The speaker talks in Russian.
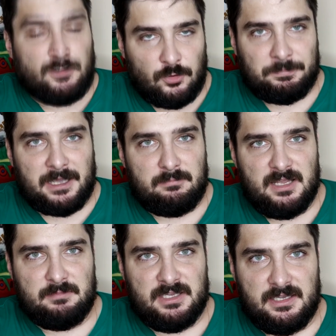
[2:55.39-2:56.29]
но
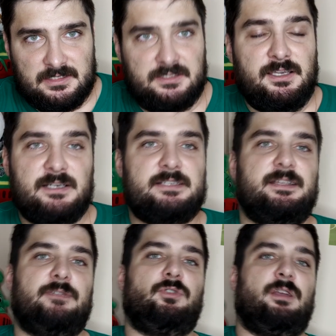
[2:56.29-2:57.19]
проблемы есть, и их
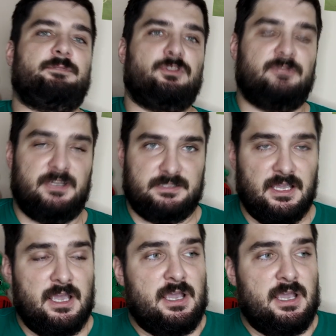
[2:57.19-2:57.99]
следует обсудить.